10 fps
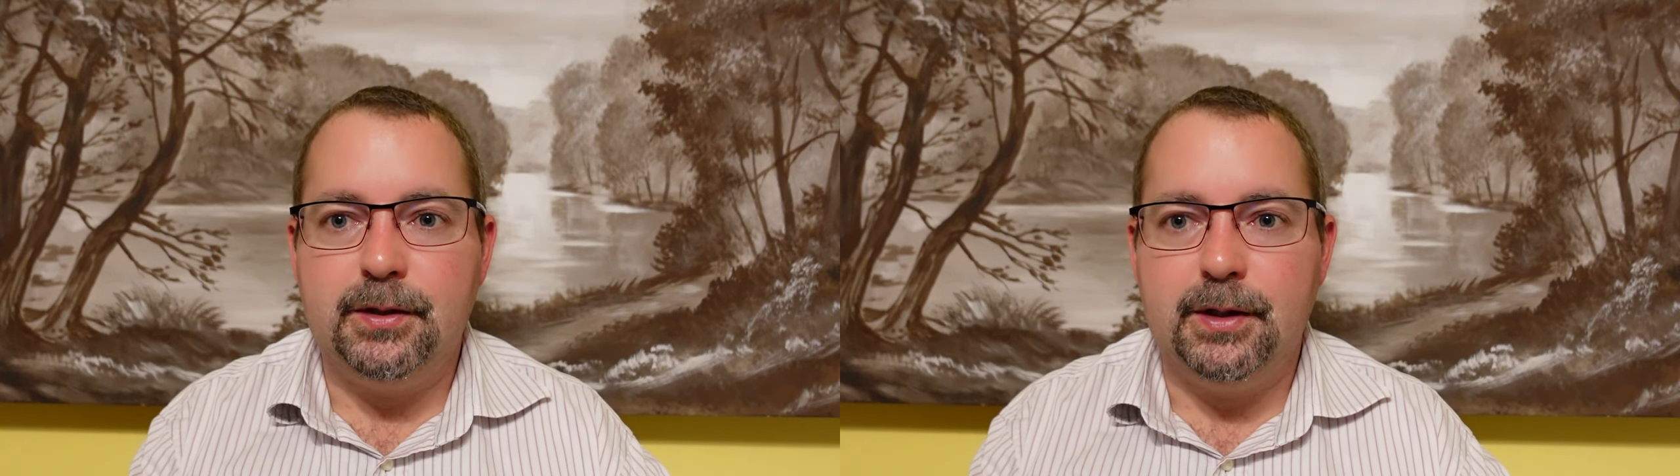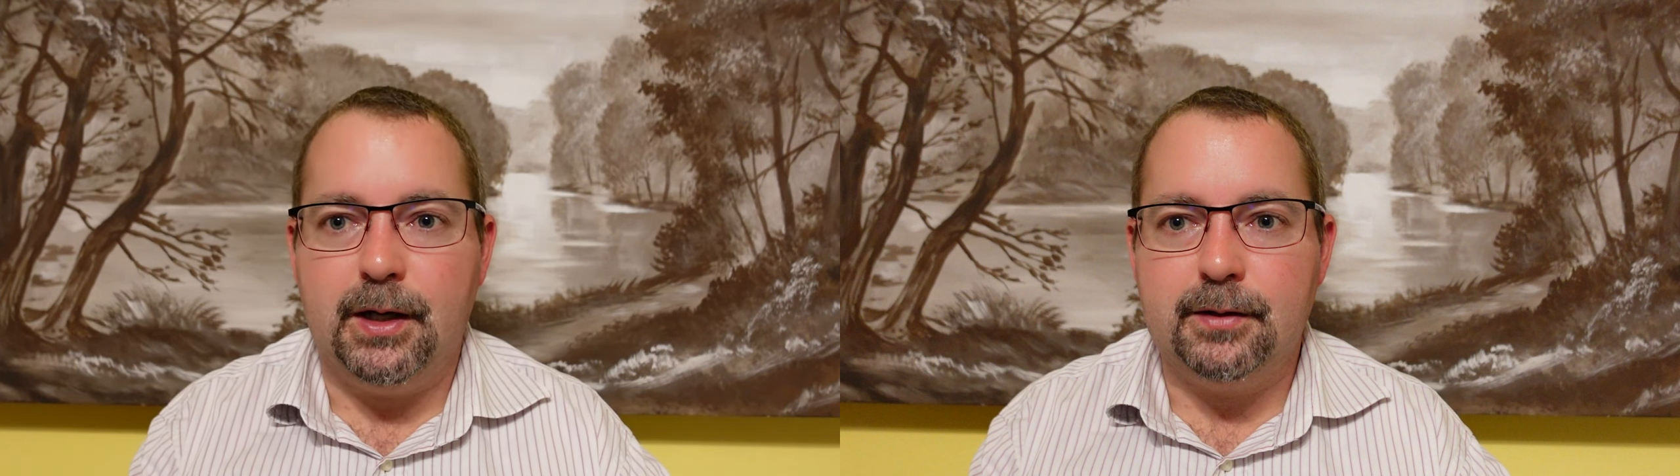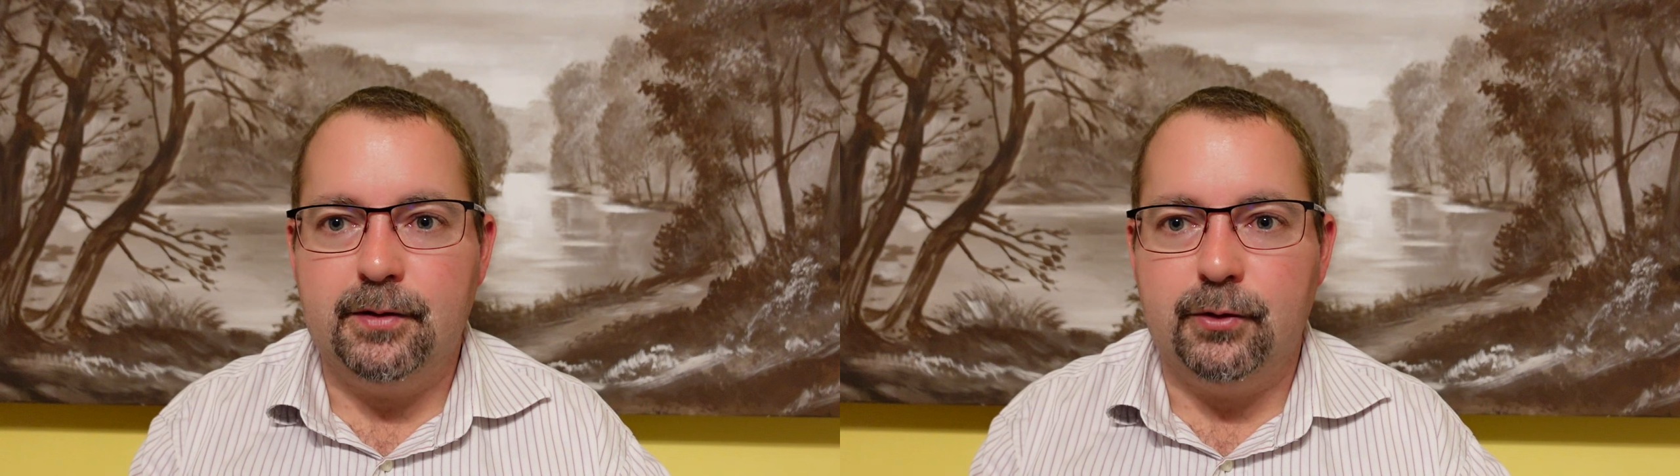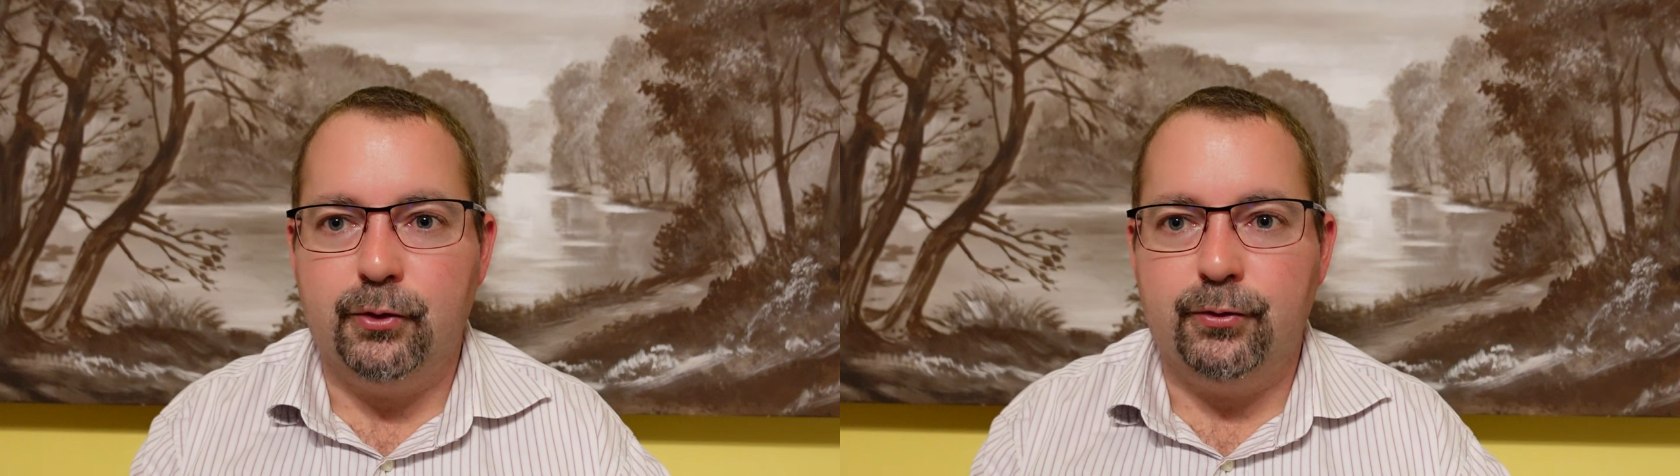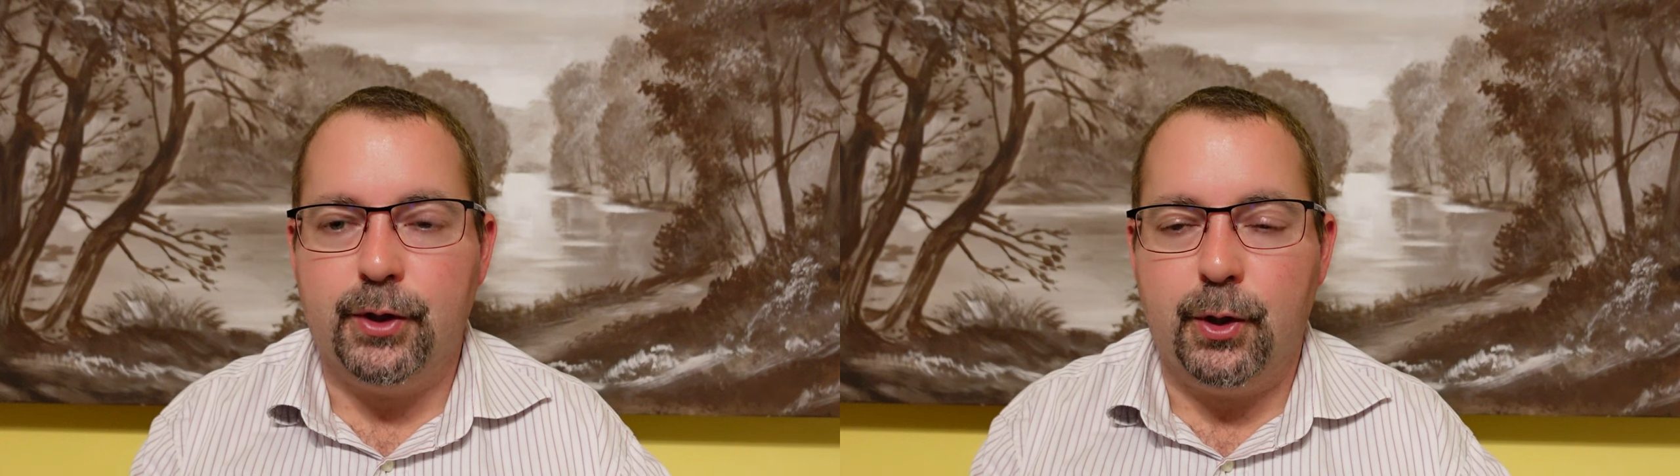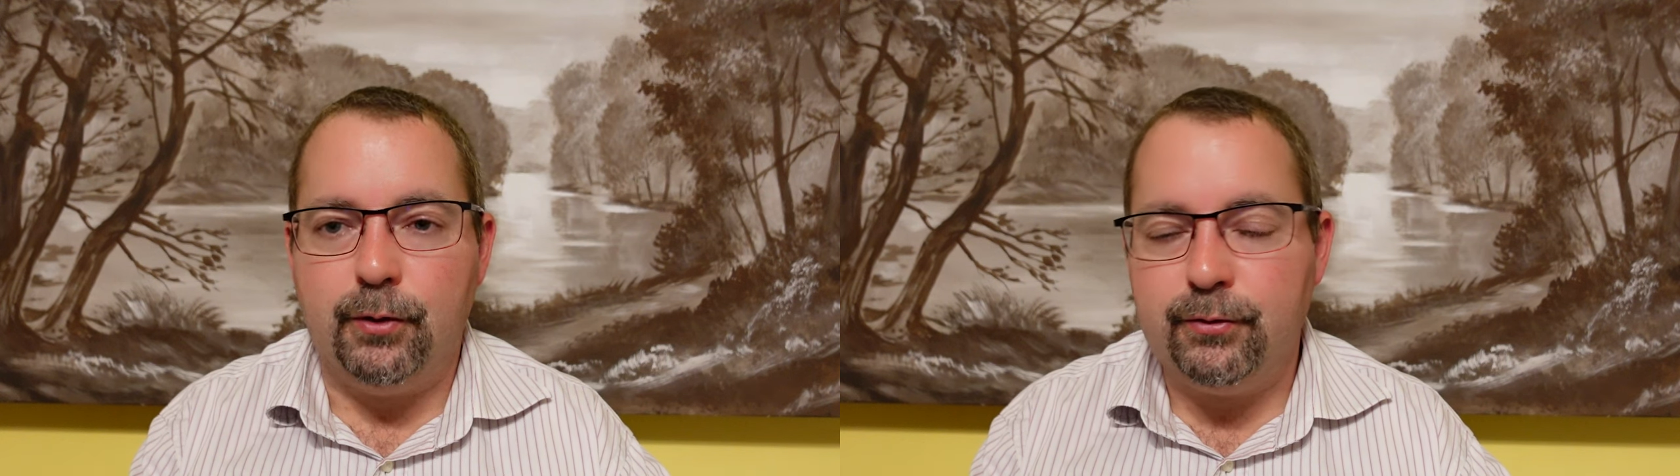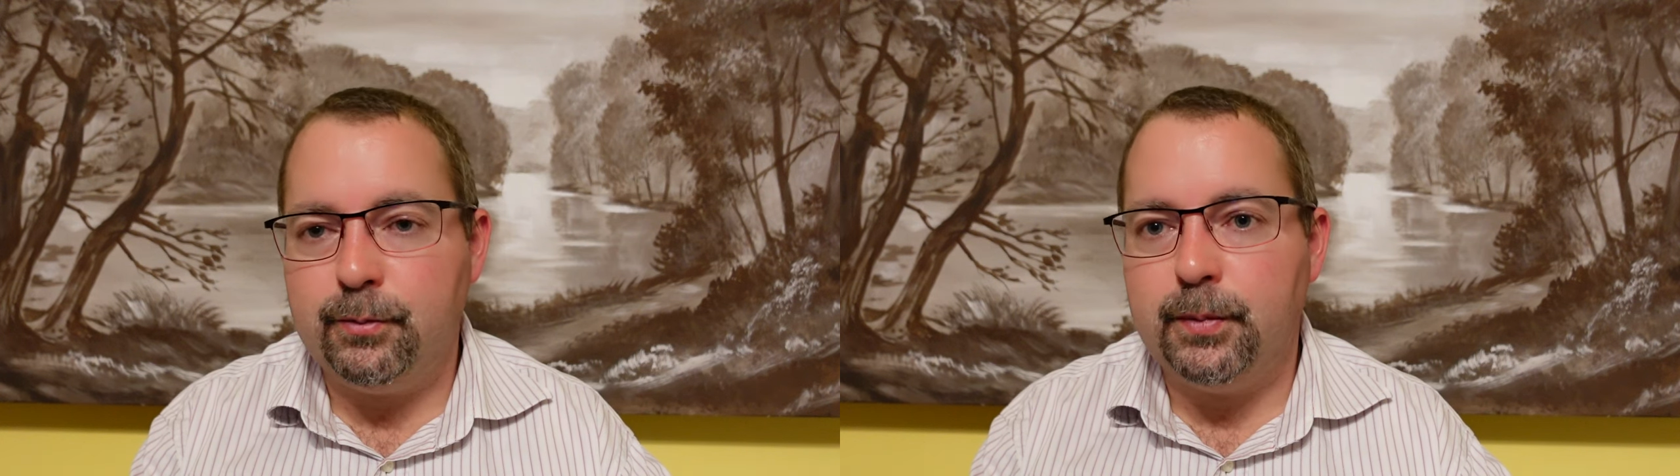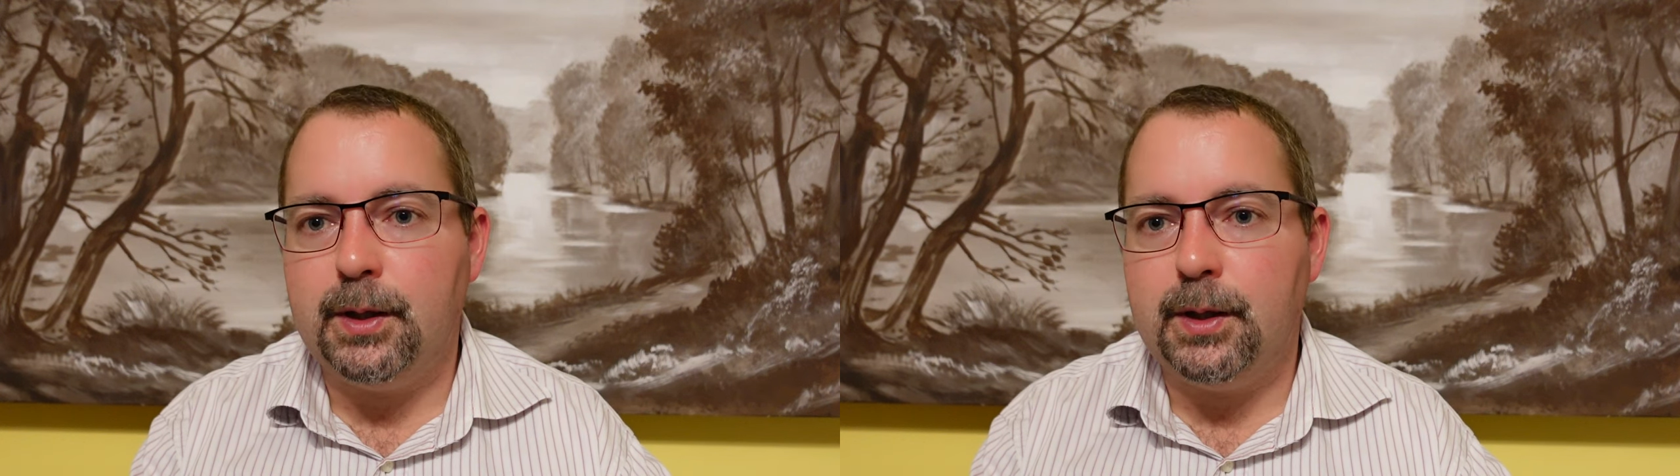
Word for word: die Aktien zu verkaufen,